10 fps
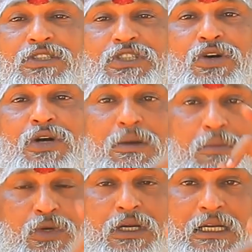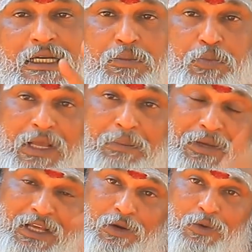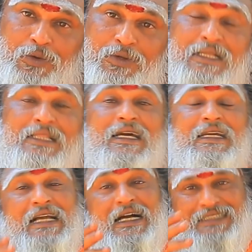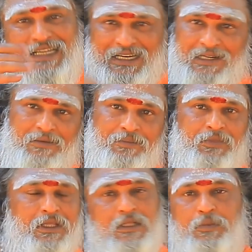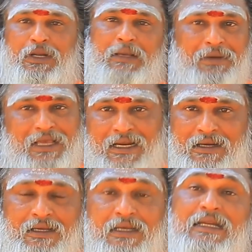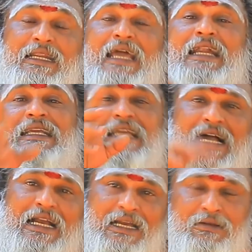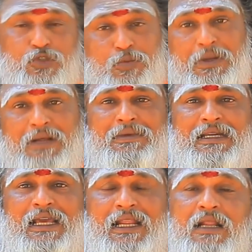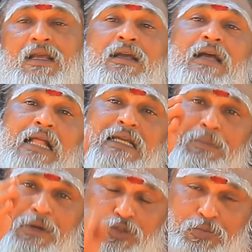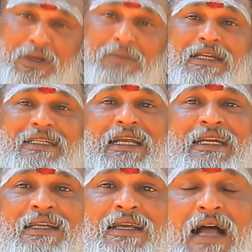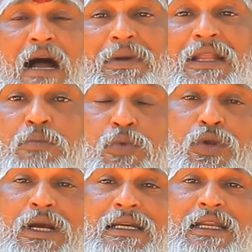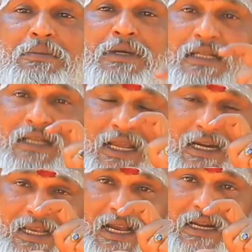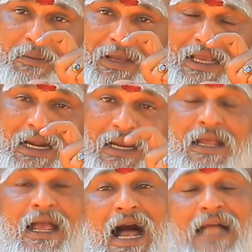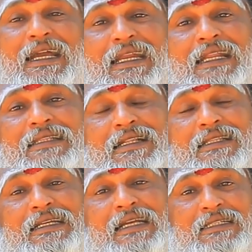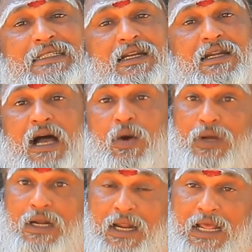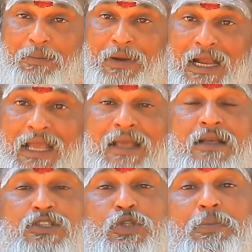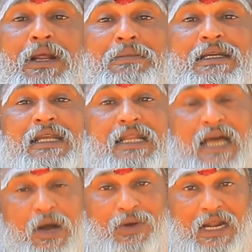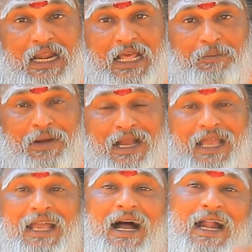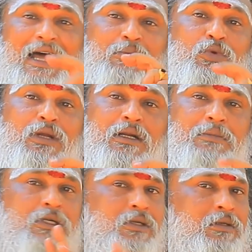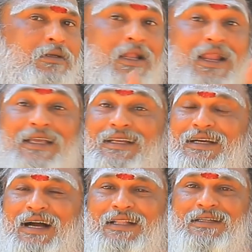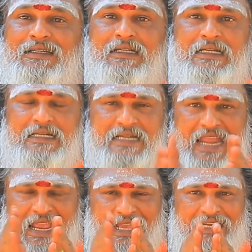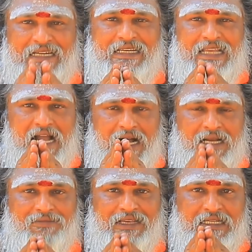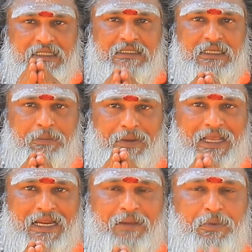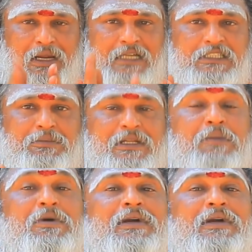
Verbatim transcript: வச்சுக்கோங்க முருகனுக்கு புனைப்பெயர் இருக்கும் தனிகாச்சலன் இது புனைப்பெயர் நேரடியாக சுப்பிரமணியர் அதுக்கப்புறம் சுப்பிரமணியன் அப்படின்னு முருகன் என்பது நேரடியான பெயர் அதே நேரத்தில் தனிகாச்சலன்னா அவங்க நல்லா இருப்பாங்க சுப்பிரமணியன்னா அவங்க நல்லா இருப்பாங்க ஆனால் முருகன் மட்டும் நல்லா இருக்காது நேரடியாக வைக்கின்ற பெயரை இப்போ லட்சுமி நம்ம